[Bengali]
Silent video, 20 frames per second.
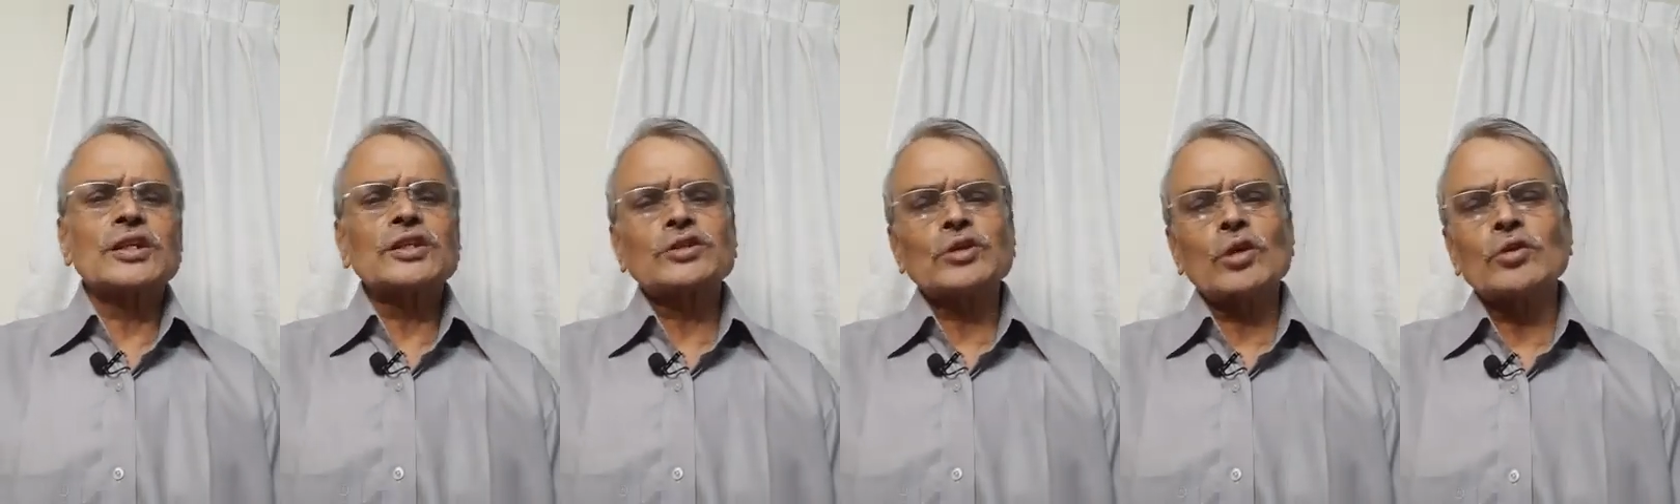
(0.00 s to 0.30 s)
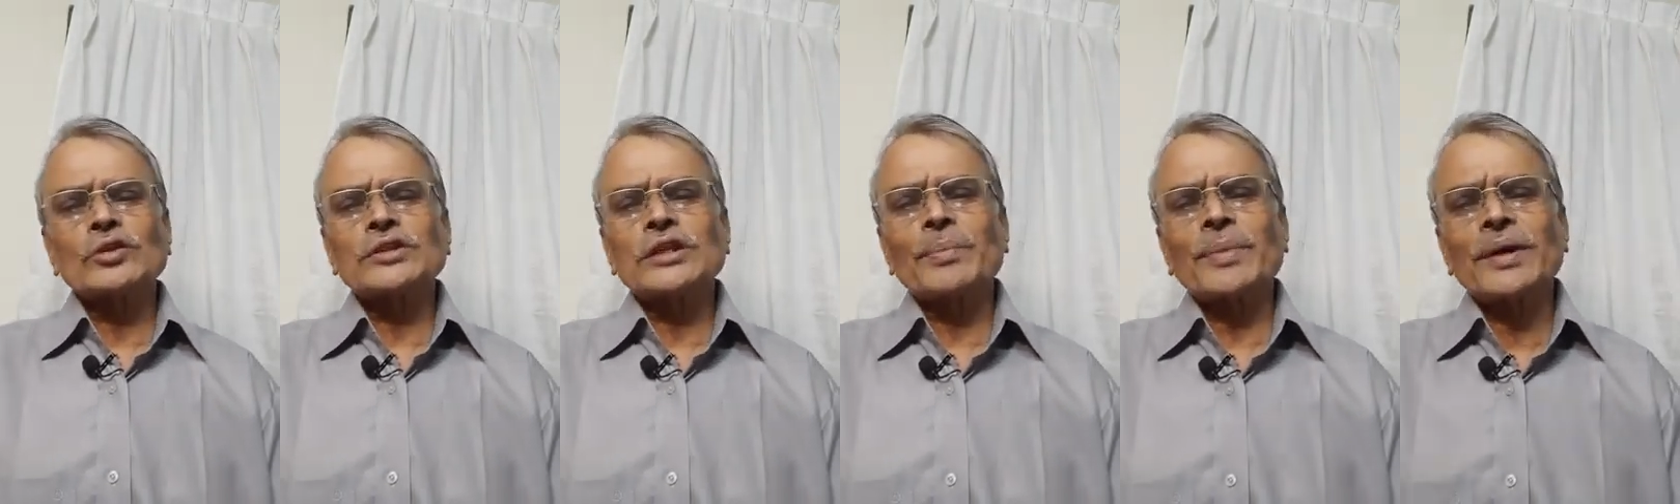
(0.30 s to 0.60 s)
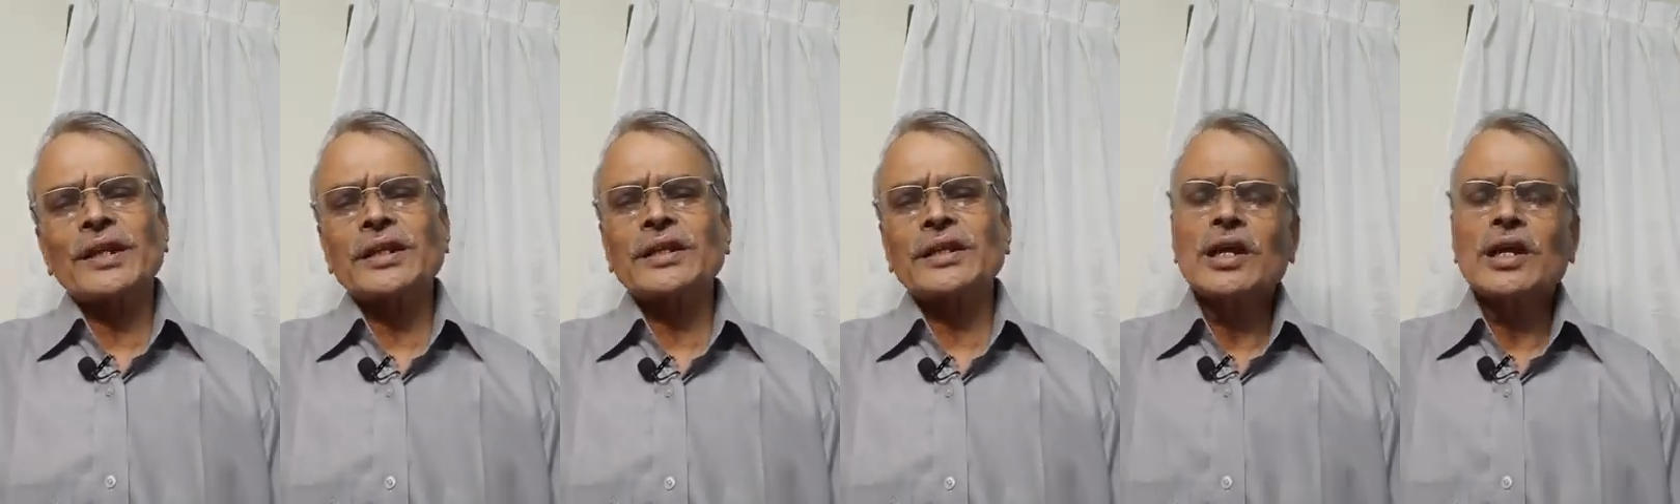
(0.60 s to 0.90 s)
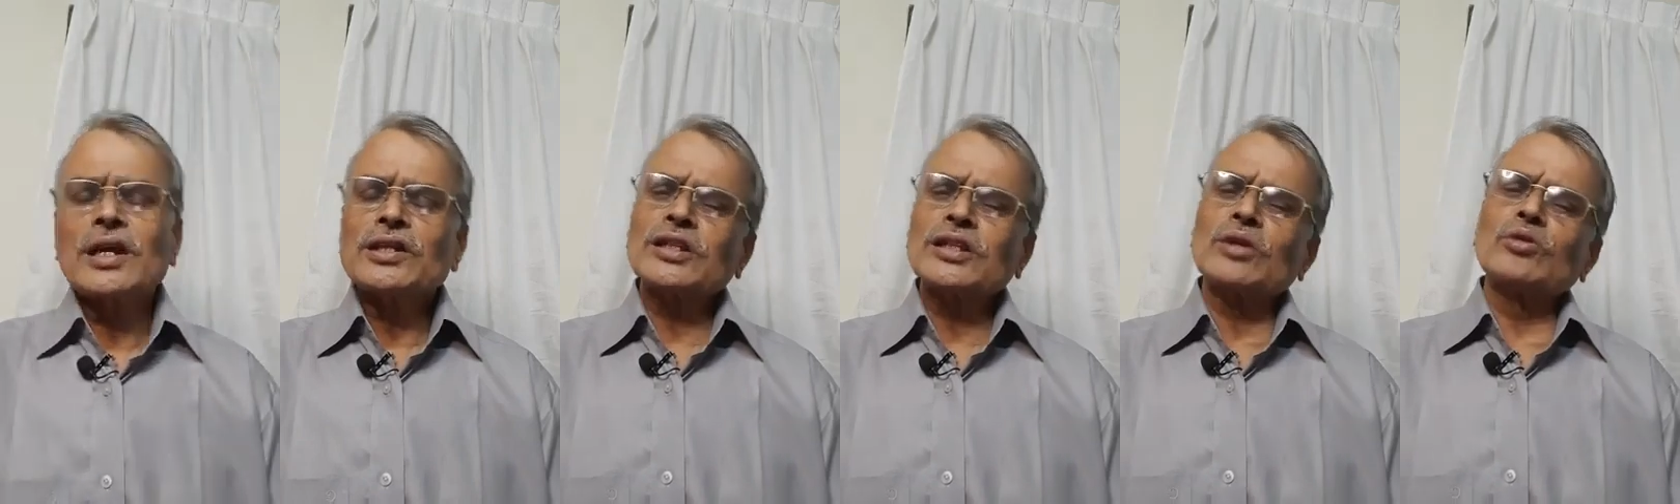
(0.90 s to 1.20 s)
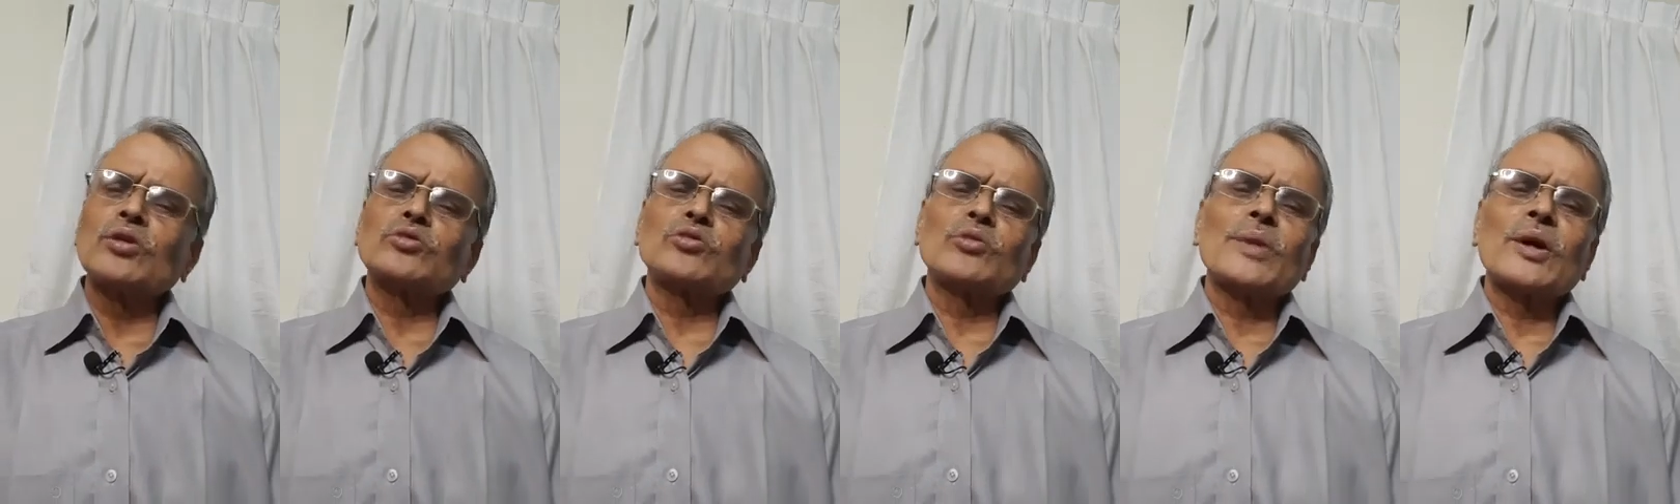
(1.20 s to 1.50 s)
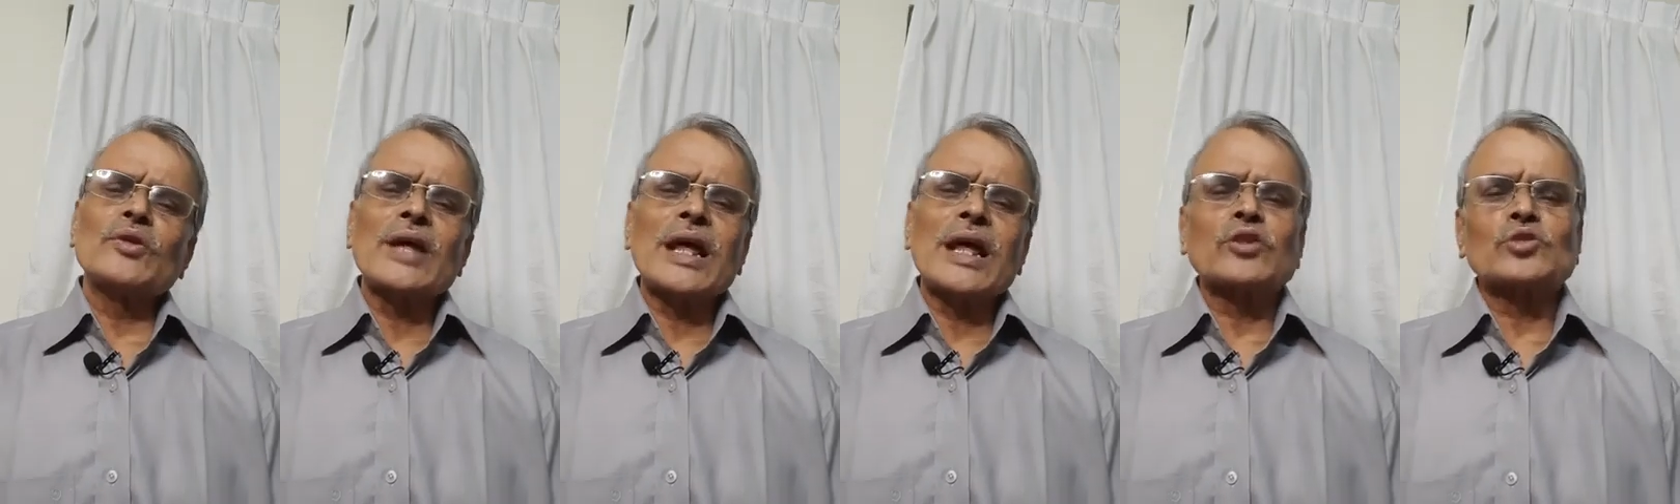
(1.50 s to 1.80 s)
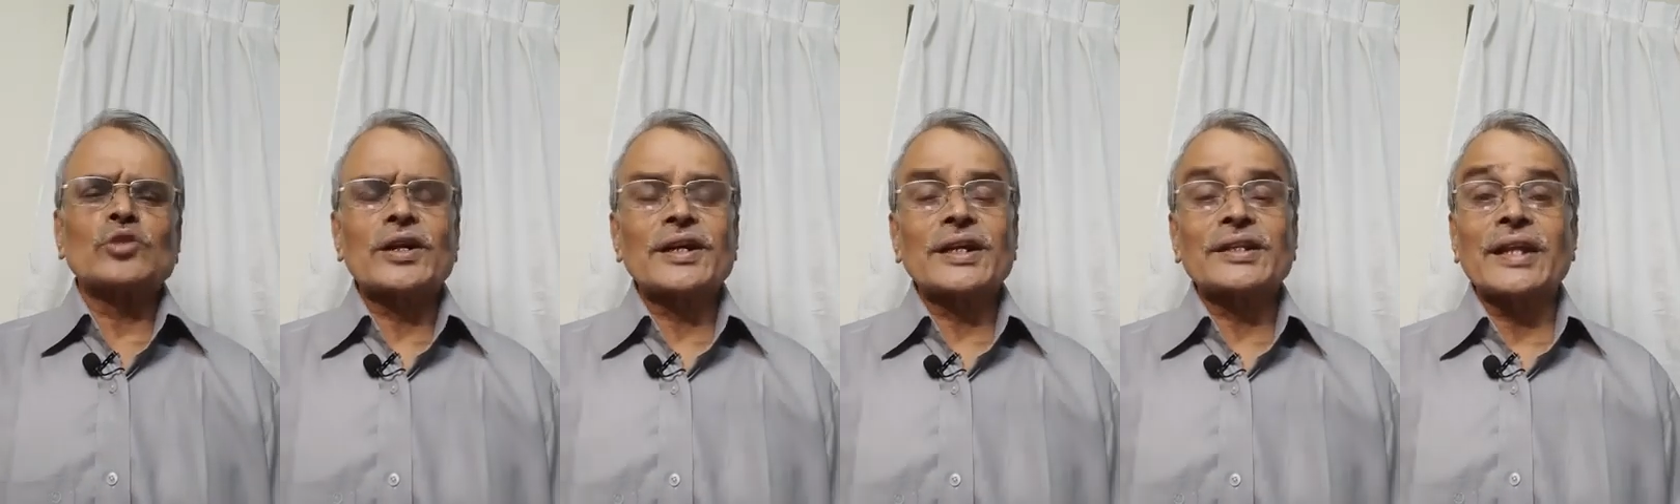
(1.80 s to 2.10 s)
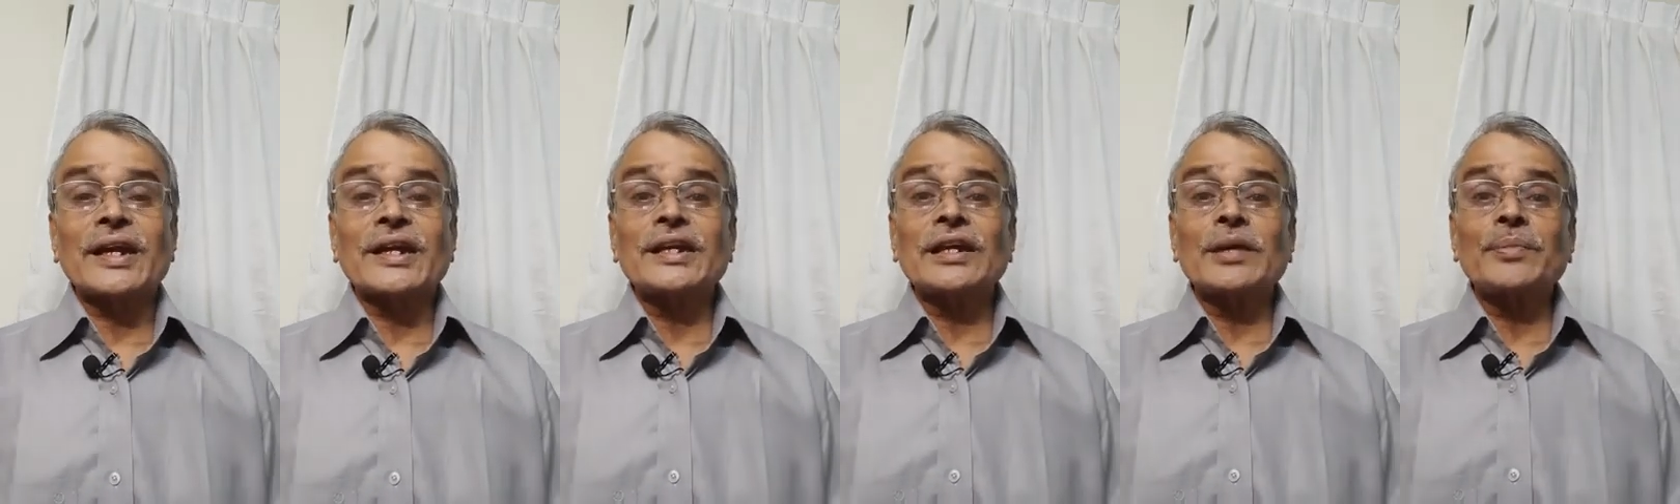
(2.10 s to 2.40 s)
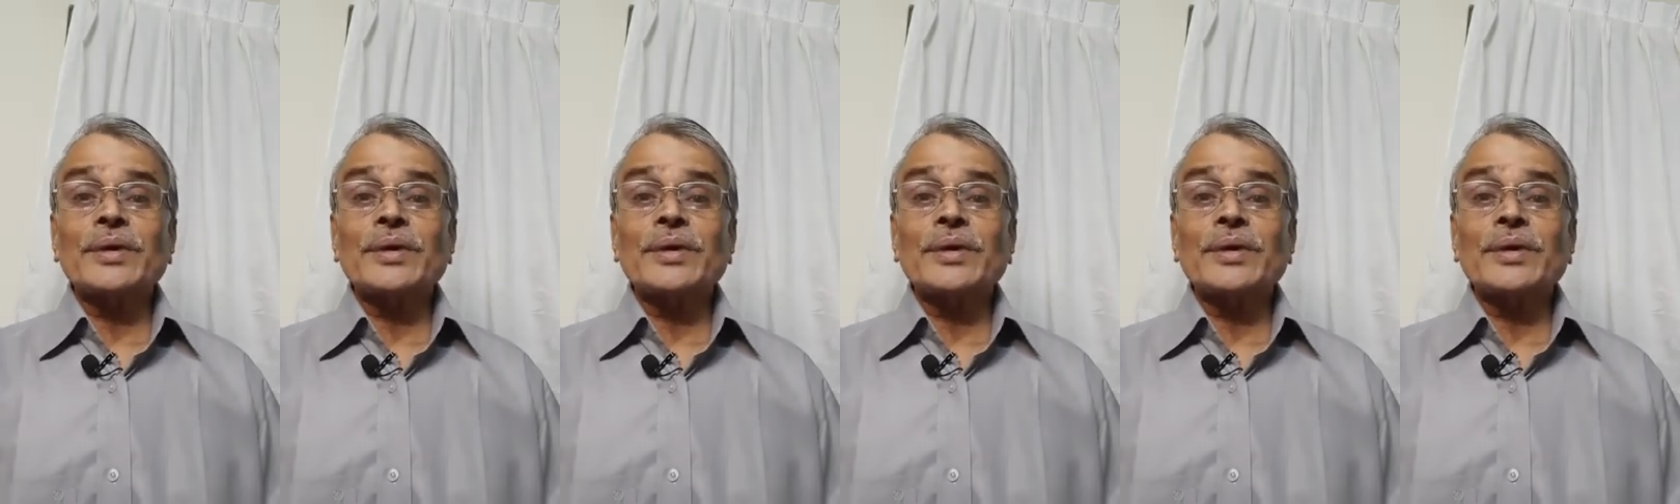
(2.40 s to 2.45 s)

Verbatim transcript: চিকিৎসা হইতে পারে সেগুলো তোমরা ওই আলোচনাটা